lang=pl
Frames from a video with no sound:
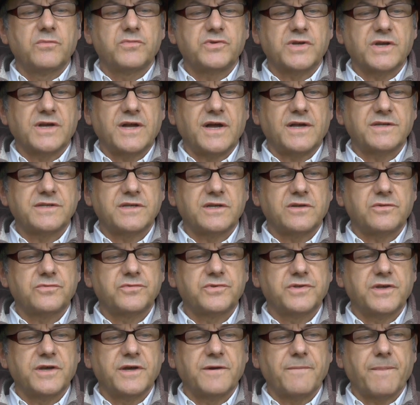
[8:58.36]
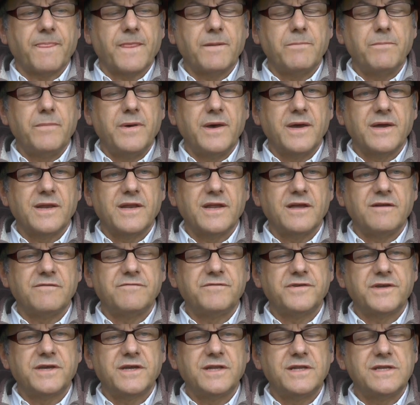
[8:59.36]
przekazał te maile
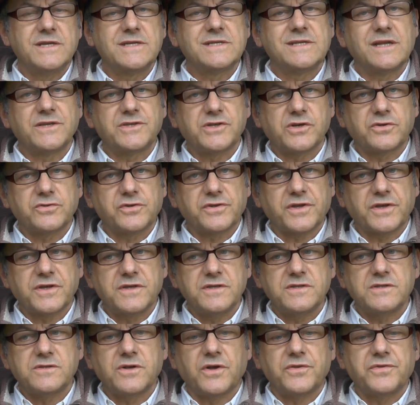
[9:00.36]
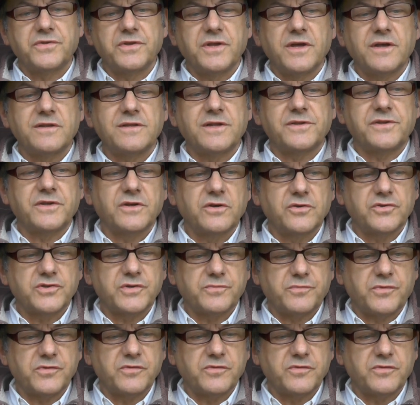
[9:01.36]
Wikileaks. Dlaczego to tak istotne? Dlatego, że